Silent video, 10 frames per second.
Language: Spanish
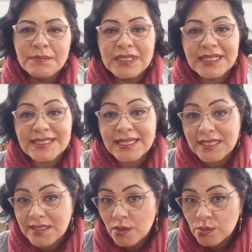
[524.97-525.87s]
mientras que
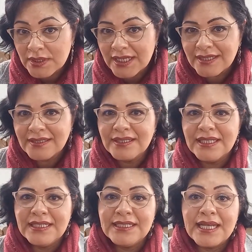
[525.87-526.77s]
la segunda,
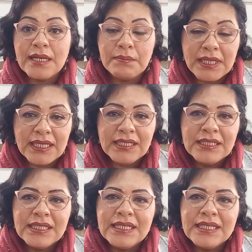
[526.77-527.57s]
el lineal B,